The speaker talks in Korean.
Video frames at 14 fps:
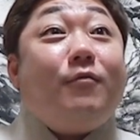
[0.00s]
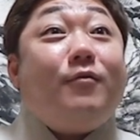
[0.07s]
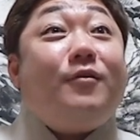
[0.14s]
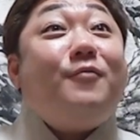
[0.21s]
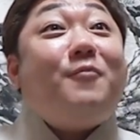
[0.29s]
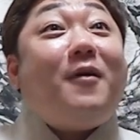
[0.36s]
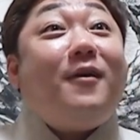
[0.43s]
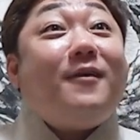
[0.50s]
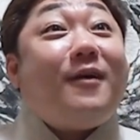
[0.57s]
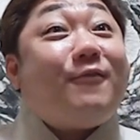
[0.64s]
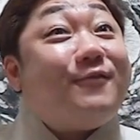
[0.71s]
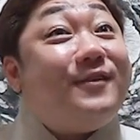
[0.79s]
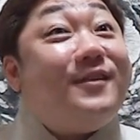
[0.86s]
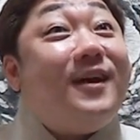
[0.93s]
희망을
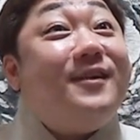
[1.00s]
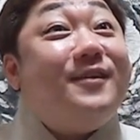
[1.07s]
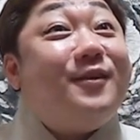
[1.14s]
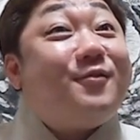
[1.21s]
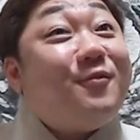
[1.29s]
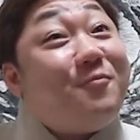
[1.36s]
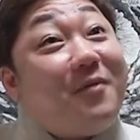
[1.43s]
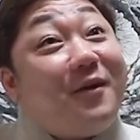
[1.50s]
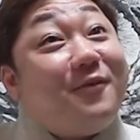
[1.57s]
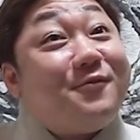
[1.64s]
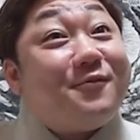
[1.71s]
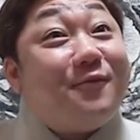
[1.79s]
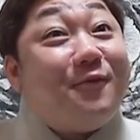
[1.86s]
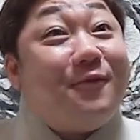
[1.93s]
갖고 기다리겠어요?
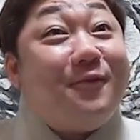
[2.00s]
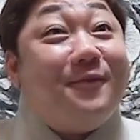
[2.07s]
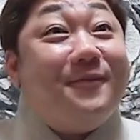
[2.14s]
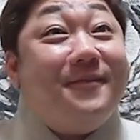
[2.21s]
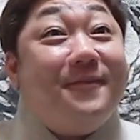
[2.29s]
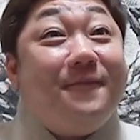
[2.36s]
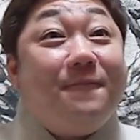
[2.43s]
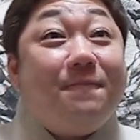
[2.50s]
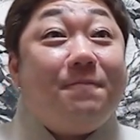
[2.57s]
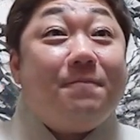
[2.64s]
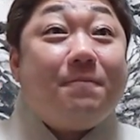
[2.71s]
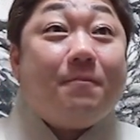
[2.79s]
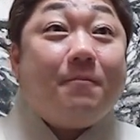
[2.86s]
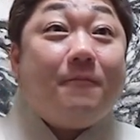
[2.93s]
빼겼어.
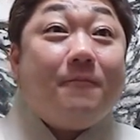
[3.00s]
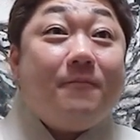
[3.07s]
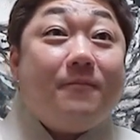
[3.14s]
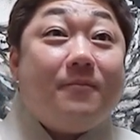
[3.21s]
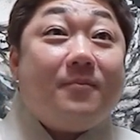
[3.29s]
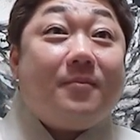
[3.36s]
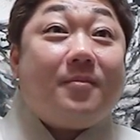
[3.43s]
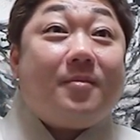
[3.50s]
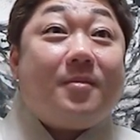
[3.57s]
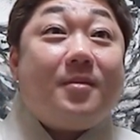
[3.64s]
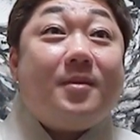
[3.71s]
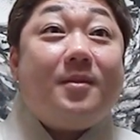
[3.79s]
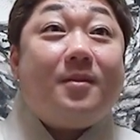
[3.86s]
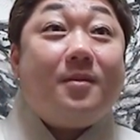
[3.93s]
아 이미 아그 저는
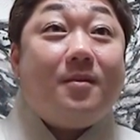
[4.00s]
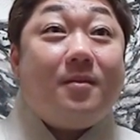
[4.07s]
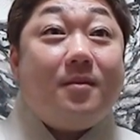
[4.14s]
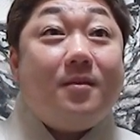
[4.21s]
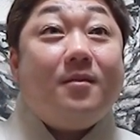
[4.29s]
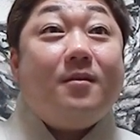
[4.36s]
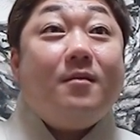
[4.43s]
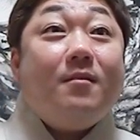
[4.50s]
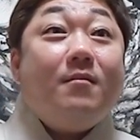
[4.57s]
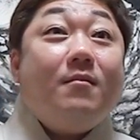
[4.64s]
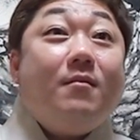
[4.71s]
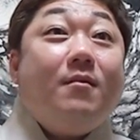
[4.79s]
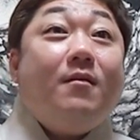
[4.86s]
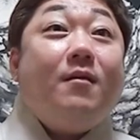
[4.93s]
5천까지 가기 전에
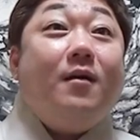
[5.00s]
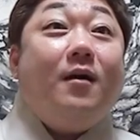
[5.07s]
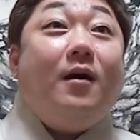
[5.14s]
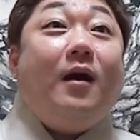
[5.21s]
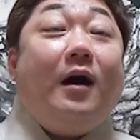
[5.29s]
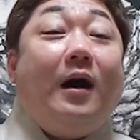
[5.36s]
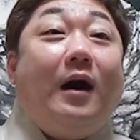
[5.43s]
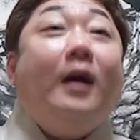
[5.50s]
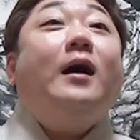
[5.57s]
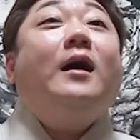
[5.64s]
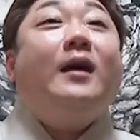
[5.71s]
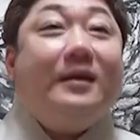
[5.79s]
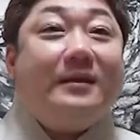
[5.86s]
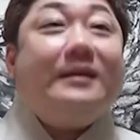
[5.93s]
빼죠.
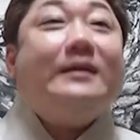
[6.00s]
아